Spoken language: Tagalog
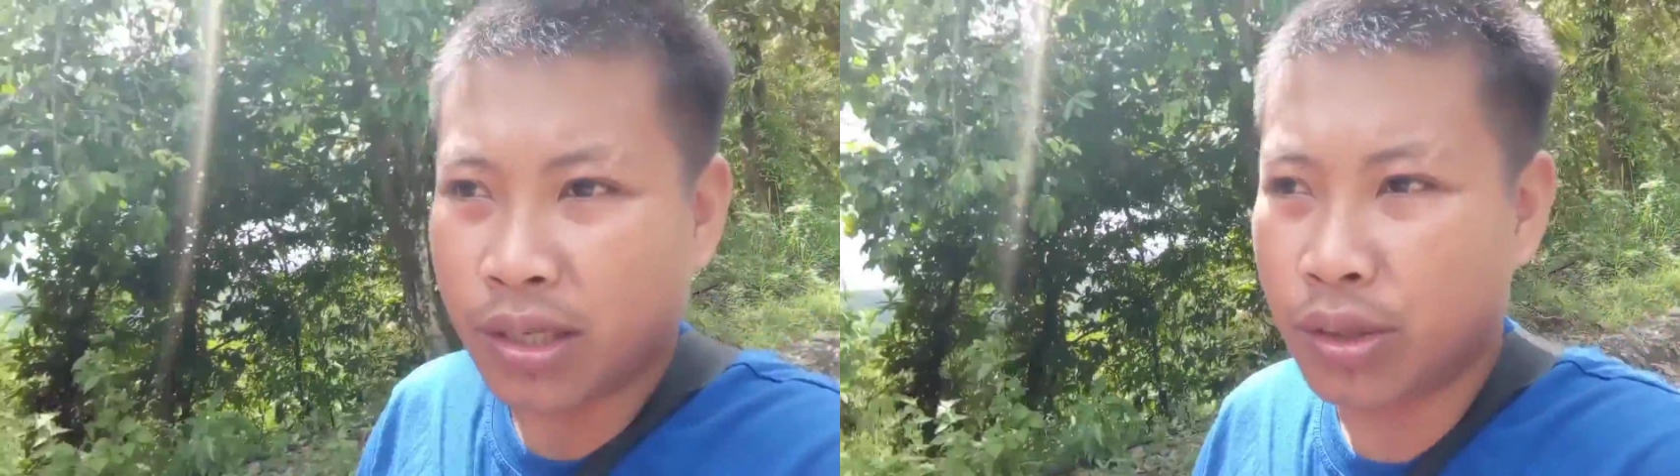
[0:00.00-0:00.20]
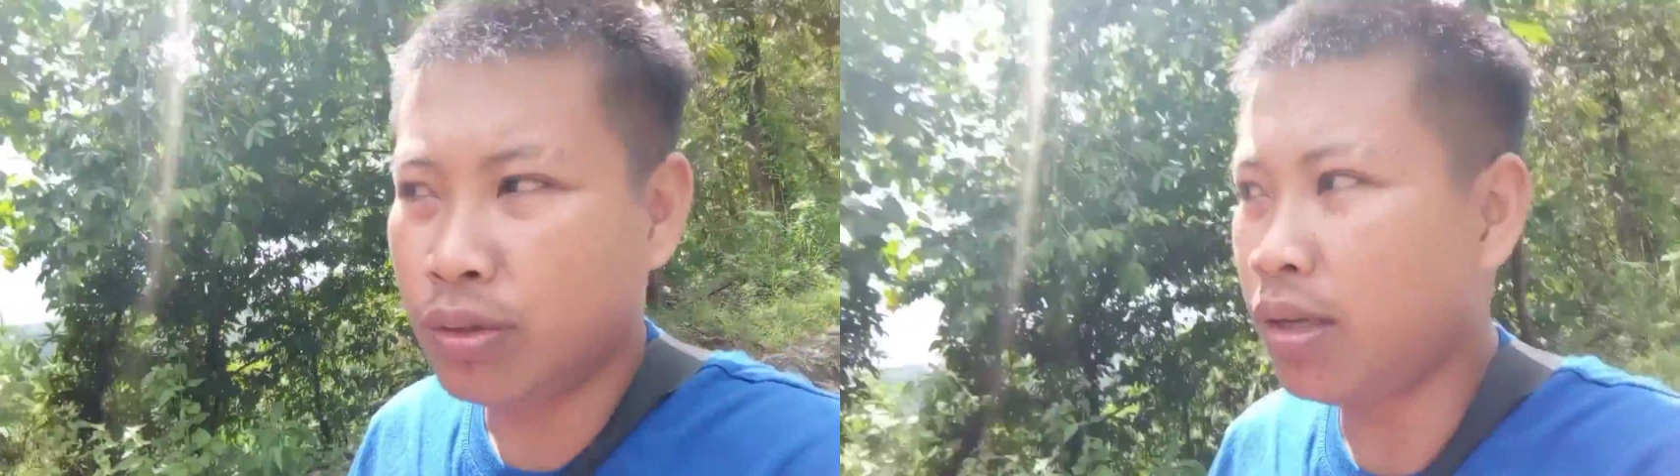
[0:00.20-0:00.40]

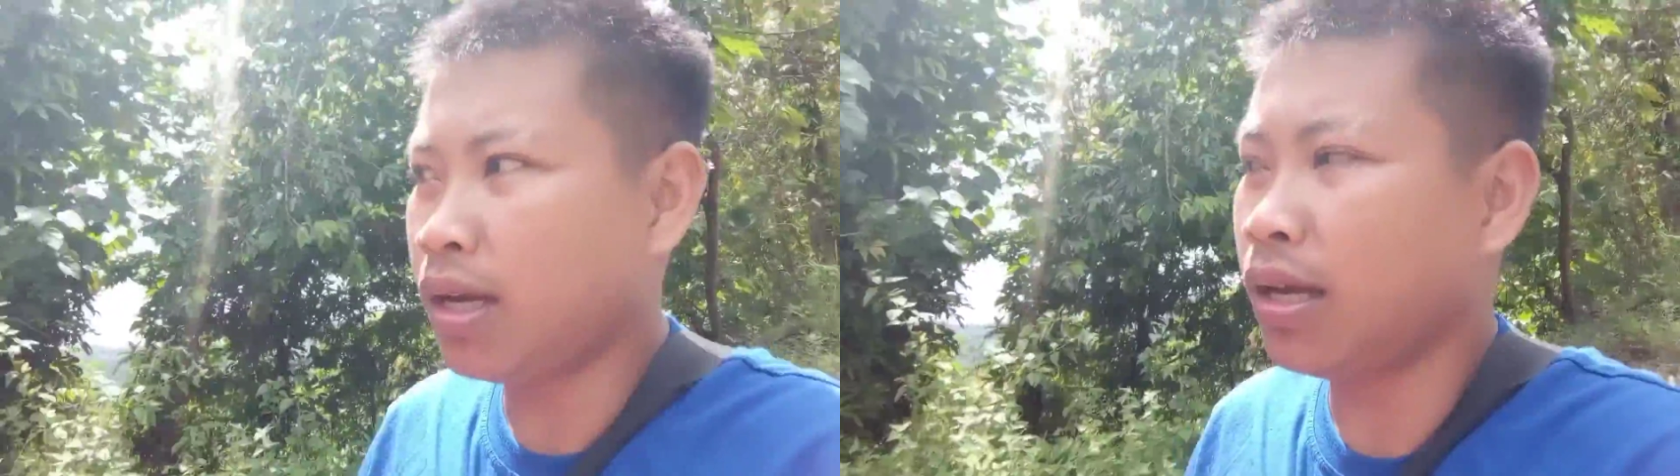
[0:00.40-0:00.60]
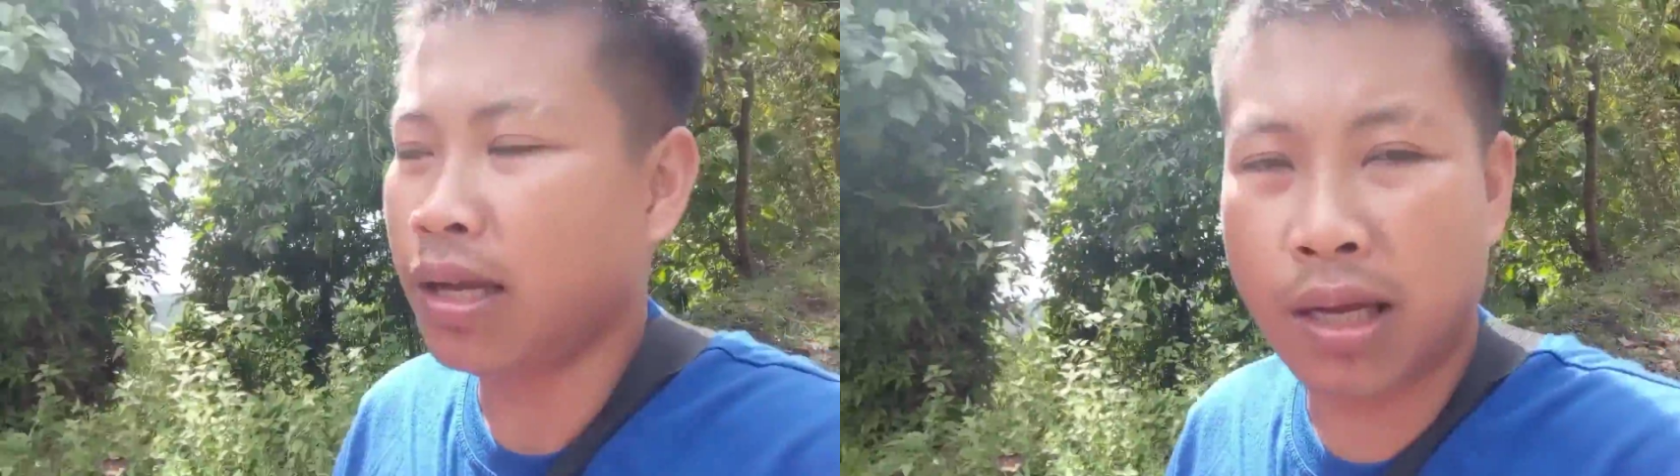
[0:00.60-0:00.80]
yun na
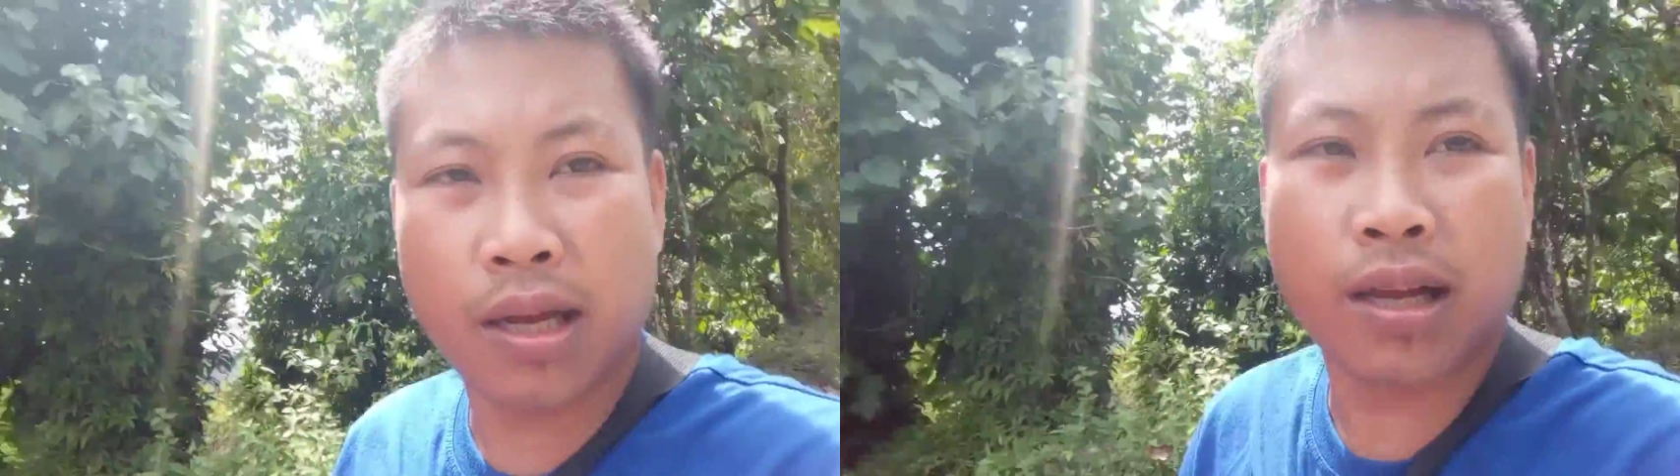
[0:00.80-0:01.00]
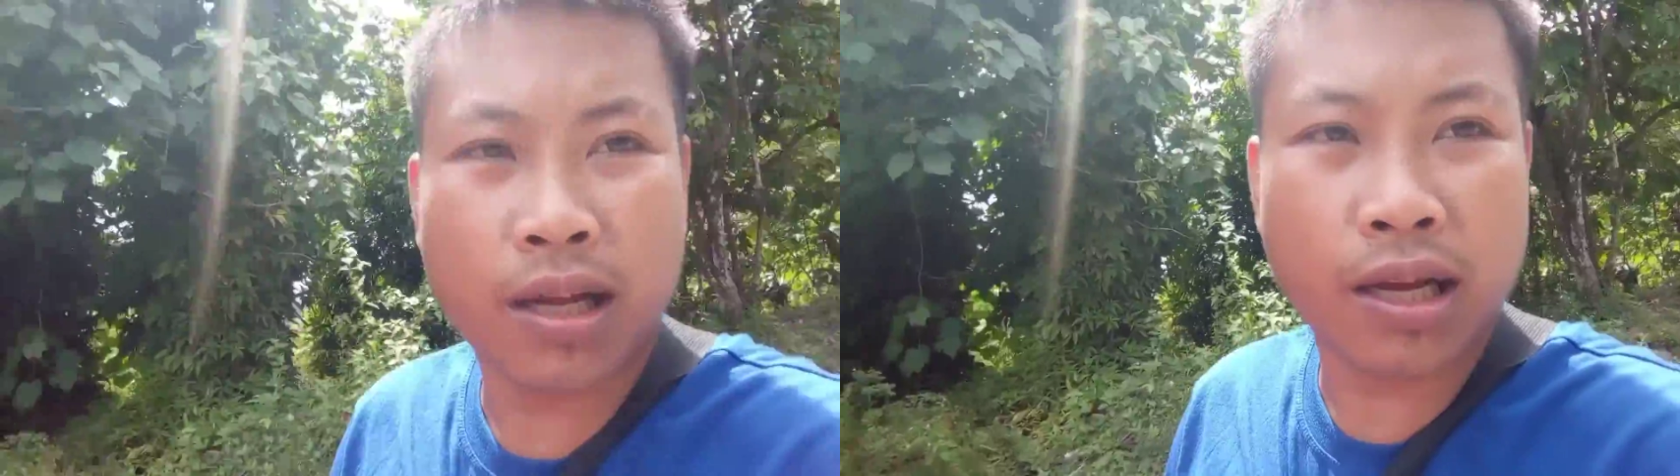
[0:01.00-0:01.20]
nga
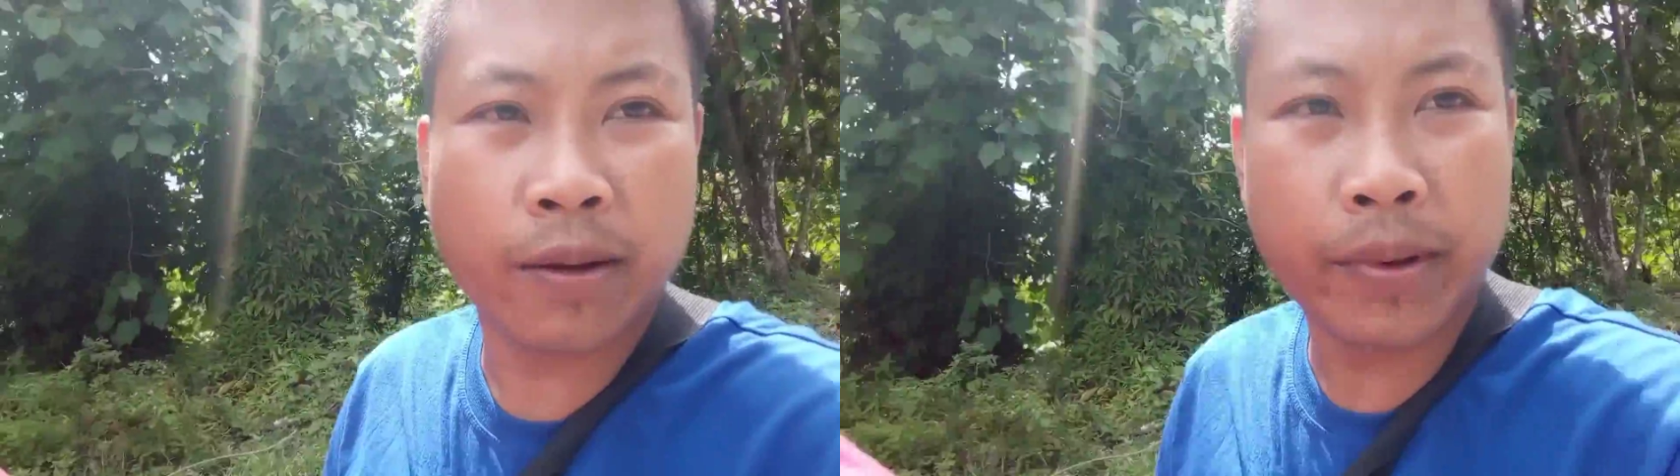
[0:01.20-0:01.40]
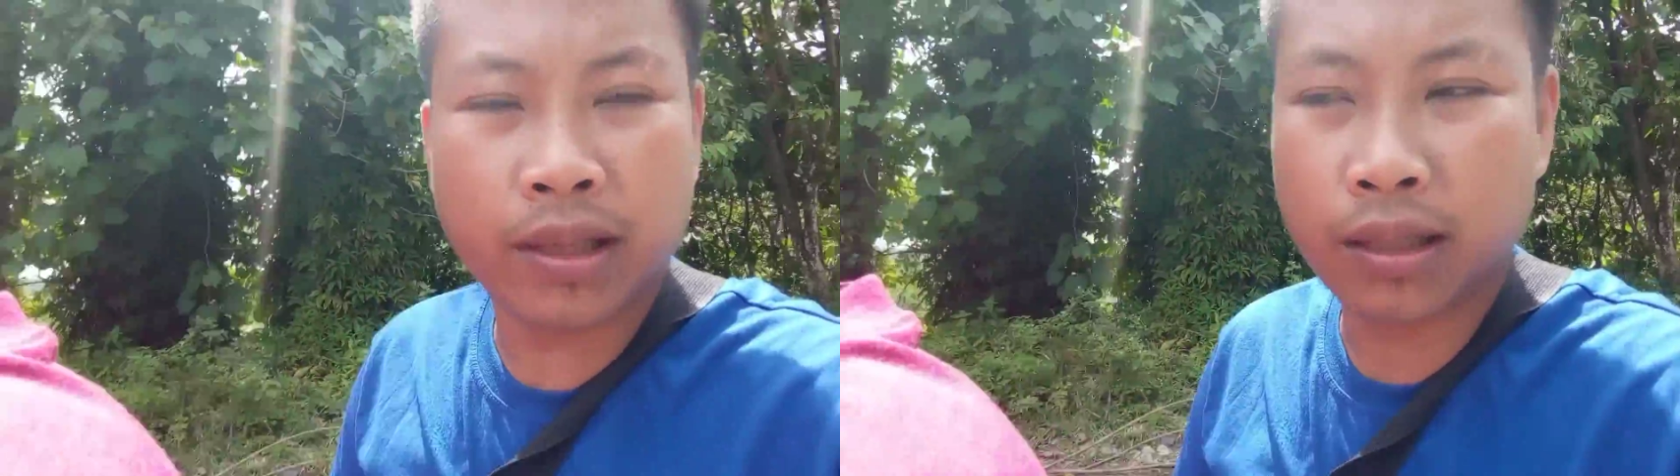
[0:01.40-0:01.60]
uh,
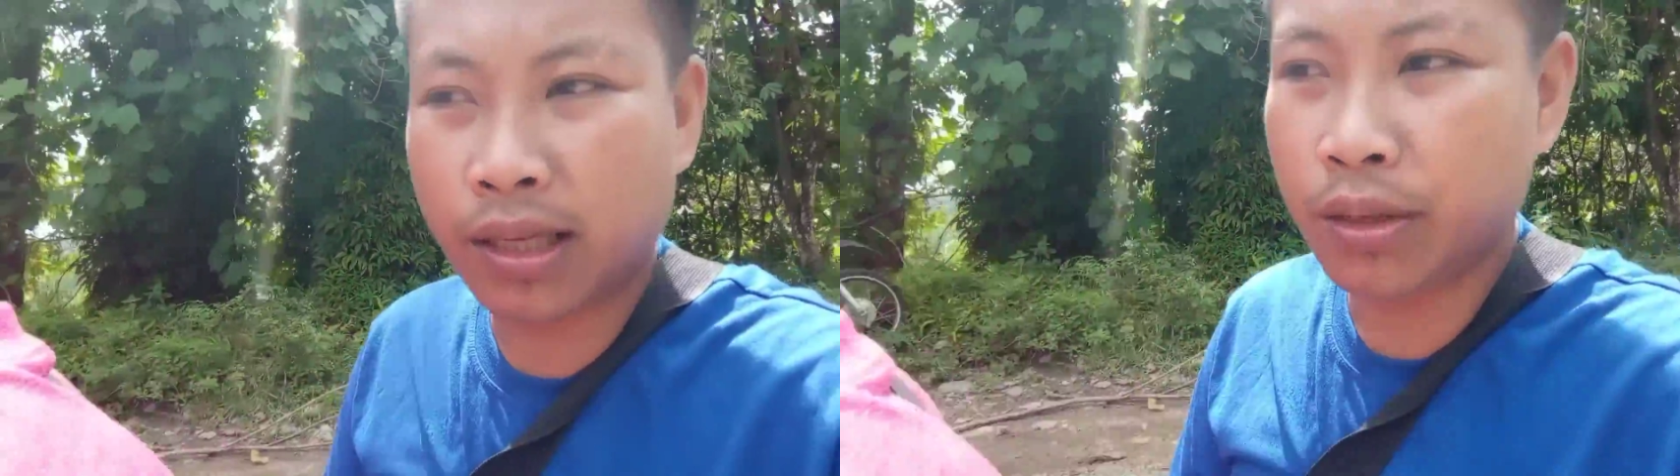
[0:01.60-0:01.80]
gagamit lang